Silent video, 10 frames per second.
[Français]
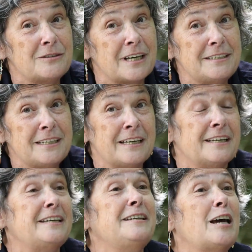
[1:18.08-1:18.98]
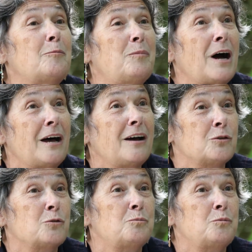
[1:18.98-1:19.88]
il nous a dit, il n'y a pas
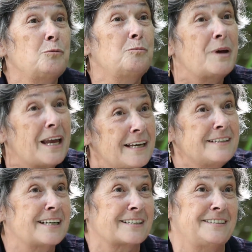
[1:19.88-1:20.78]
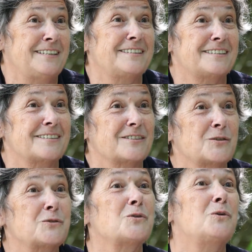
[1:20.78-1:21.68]
de plus bel exercice
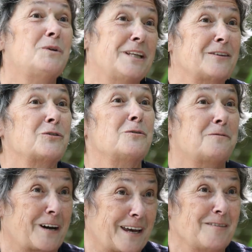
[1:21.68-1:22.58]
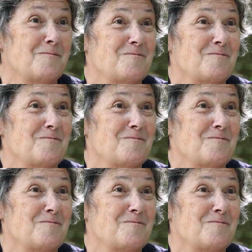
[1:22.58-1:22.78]
que celui d'être vrai.